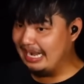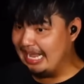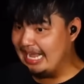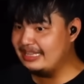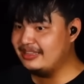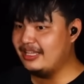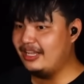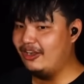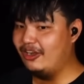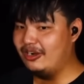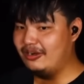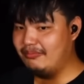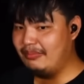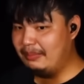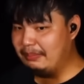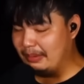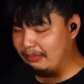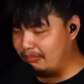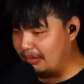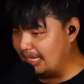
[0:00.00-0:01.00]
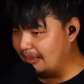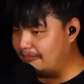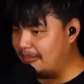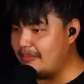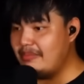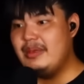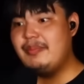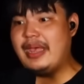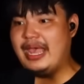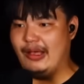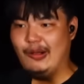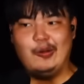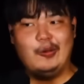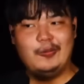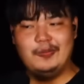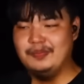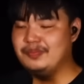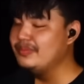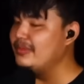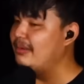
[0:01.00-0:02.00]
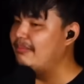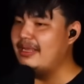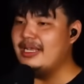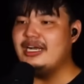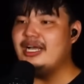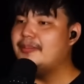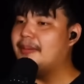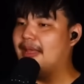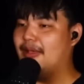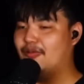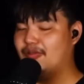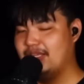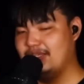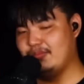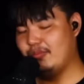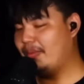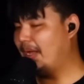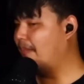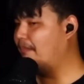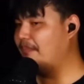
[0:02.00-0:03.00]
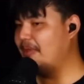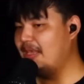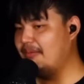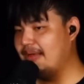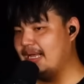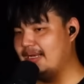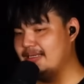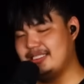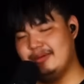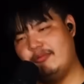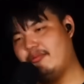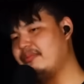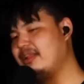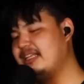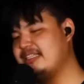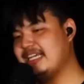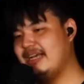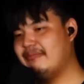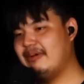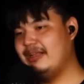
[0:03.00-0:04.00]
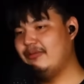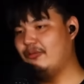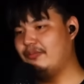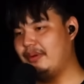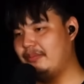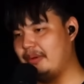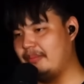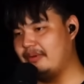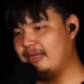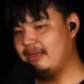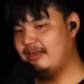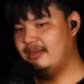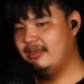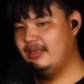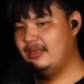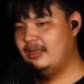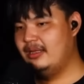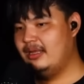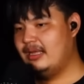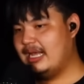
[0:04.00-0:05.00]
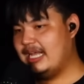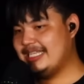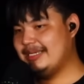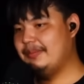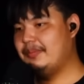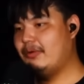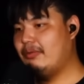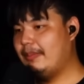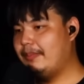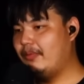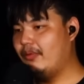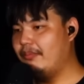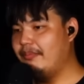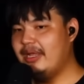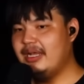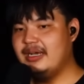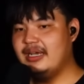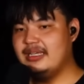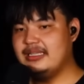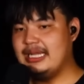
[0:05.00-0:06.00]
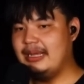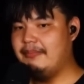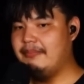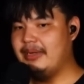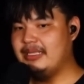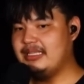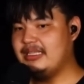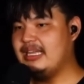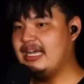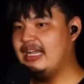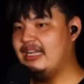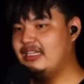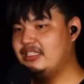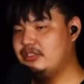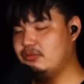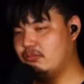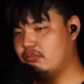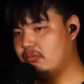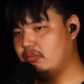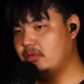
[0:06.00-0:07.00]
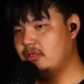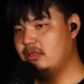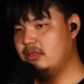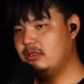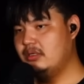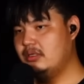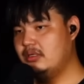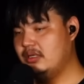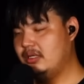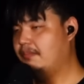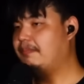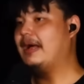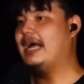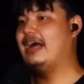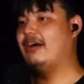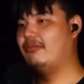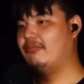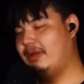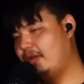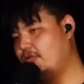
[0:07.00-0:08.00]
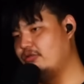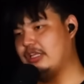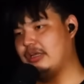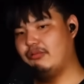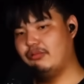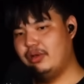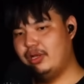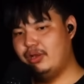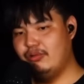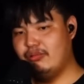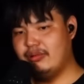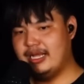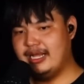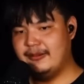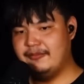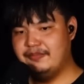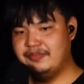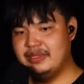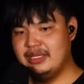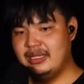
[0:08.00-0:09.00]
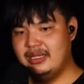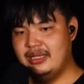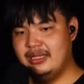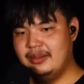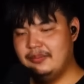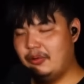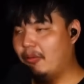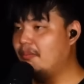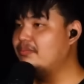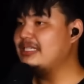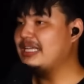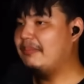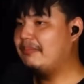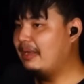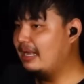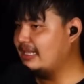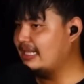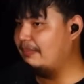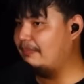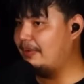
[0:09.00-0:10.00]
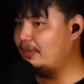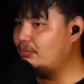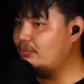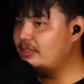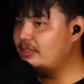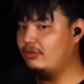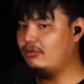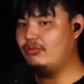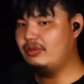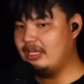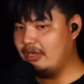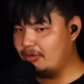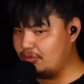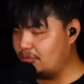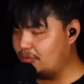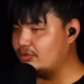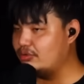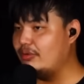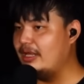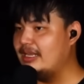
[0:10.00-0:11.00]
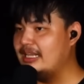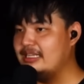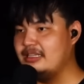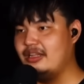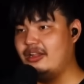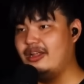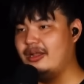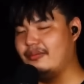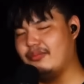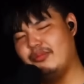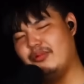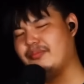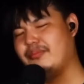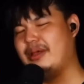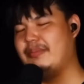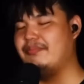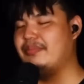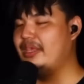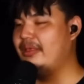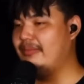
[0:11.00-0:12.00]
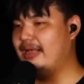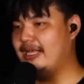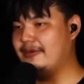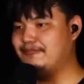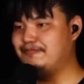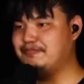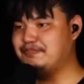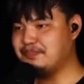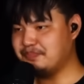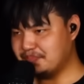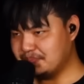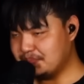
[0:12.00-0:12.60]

บาลานซ์ตลอดไม่แบบว่าไม่มีแผ่วไม่เคยแผ่วเลยผมแฮปปี้มากซึ่งผมดีใจมากที่ผมเป็นแบบนั้น อาจจะเป็นเพราะว่าผมไม่เคยทำมาตรฐานให้สูง หรือเปล่า ไม่รู้แต่ผมไม่รู้ว่า ผมสามารถกดูเดี่ยวทุกเดี่ยวตรงตัวเองได้ตลอดผมแฮปปี้มาก